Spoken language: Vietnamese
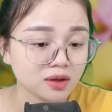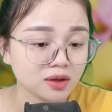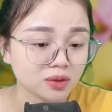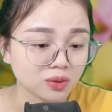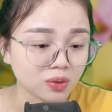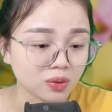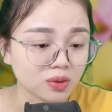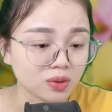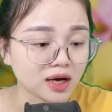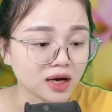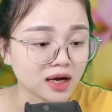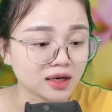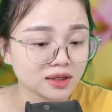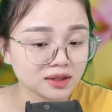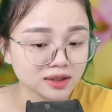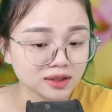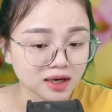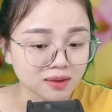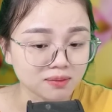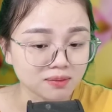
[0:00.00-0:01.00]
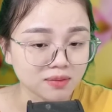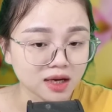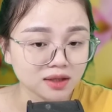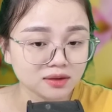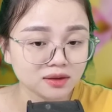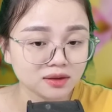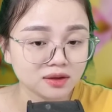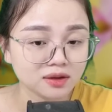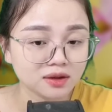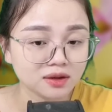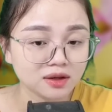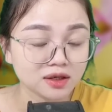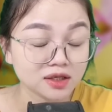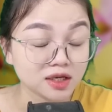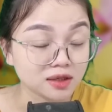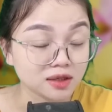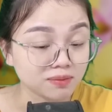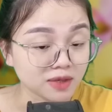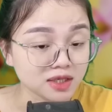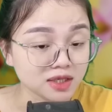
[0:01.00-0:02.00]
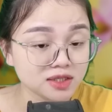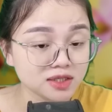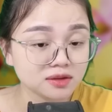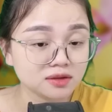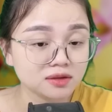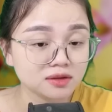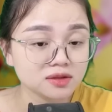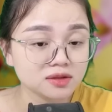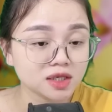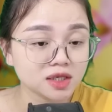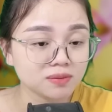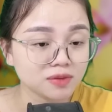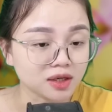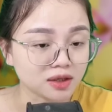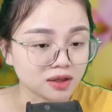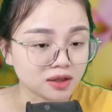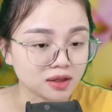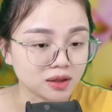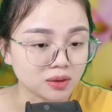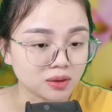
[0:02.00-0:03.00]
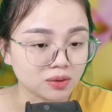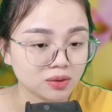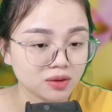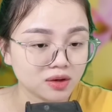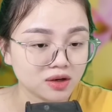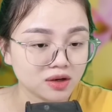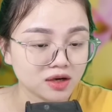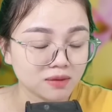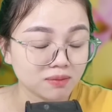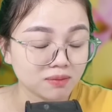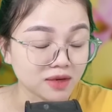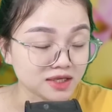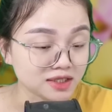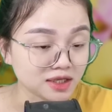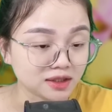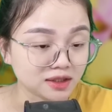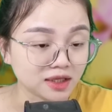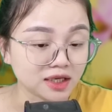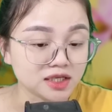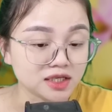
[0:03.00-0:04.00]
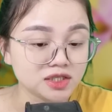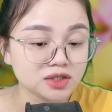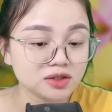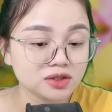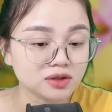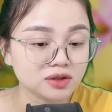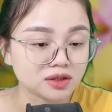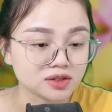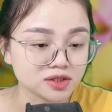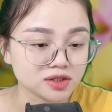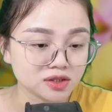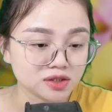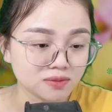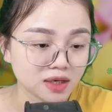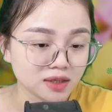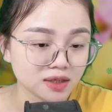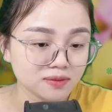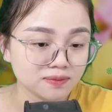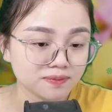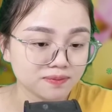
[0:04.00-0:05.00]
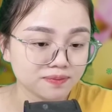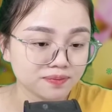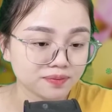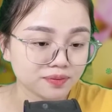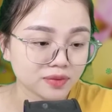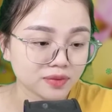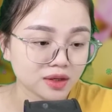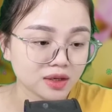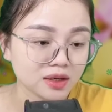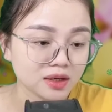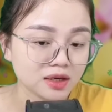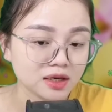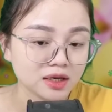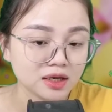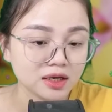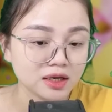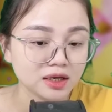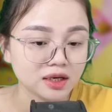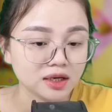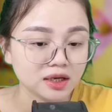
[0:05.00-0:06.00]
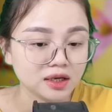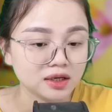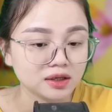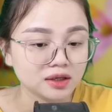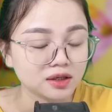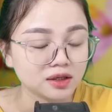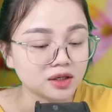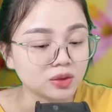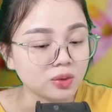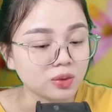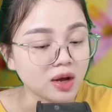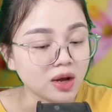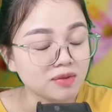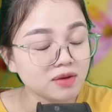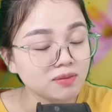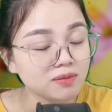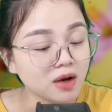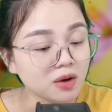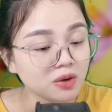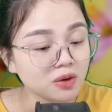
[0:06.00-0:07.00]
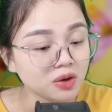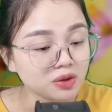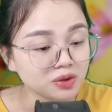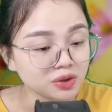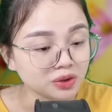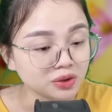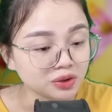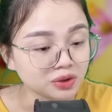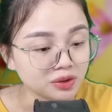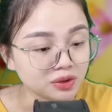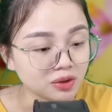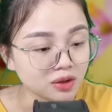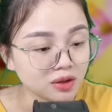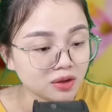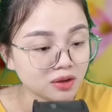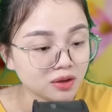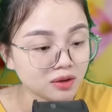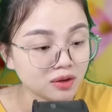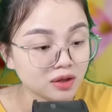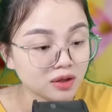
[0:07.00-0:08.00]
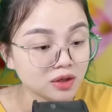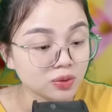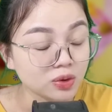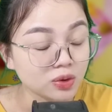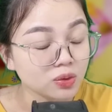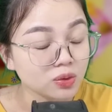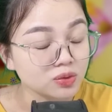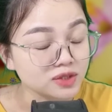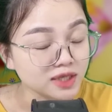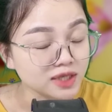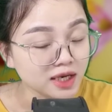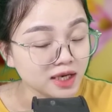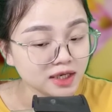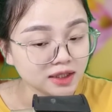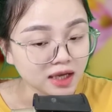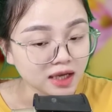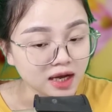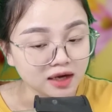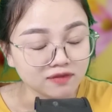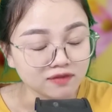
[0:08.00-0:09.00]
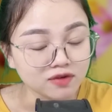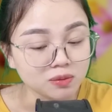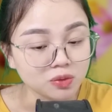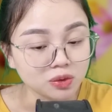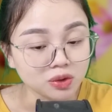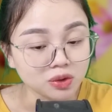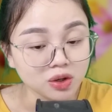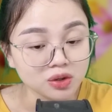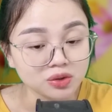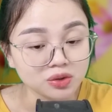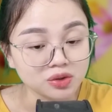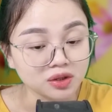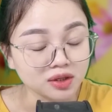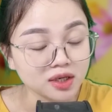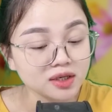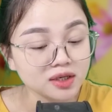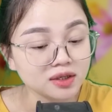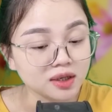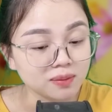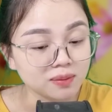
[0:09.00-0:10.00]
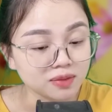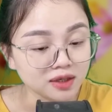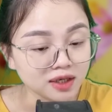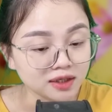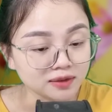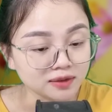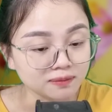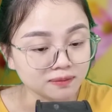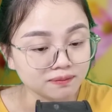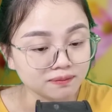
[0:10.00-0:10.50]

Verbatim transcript: Cố gắng căng mắt nhìn mấy chữ trên biển hiệu mà chỉ thấy chữ được chữ mất. Đi qua biết bao con đường nhựa, cuối cùng xe đi thẳng vào một con đường đất gập ghềnh.